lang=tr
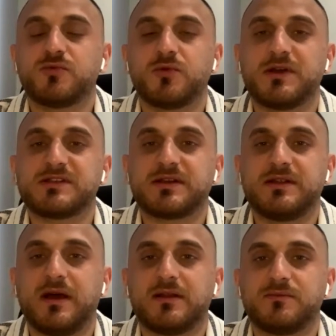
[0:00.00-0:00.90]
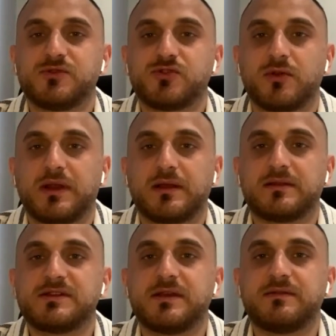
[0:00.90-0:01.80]
Cumhurbaşkanı yardımcısı
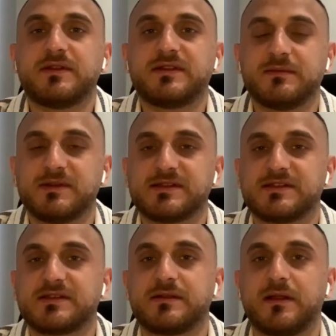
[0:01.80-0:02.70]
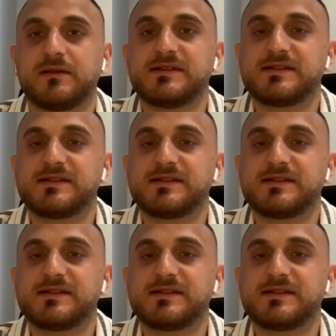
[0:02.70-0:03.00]
olarak da Cevdet Yılmaz açıklandı.